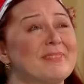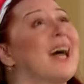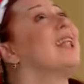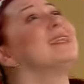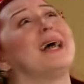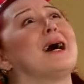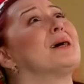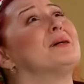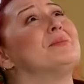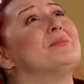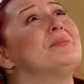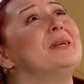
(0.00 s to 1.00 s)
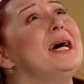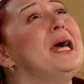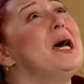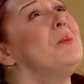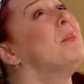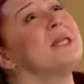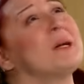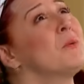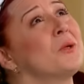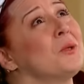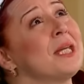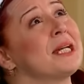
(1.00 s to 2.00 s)
Allah'ım bana bu
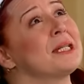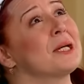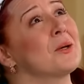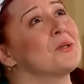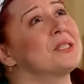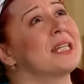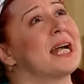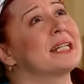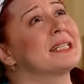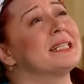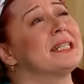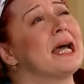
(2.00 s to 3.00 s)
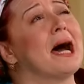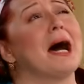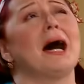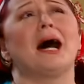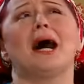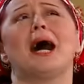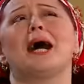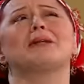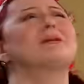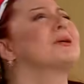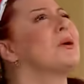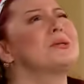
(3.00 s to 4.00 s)
günleri de gösterdin ya.
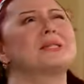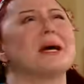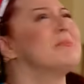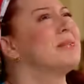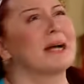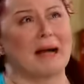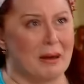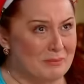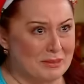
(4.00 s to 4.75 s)
Artık ölsem de gam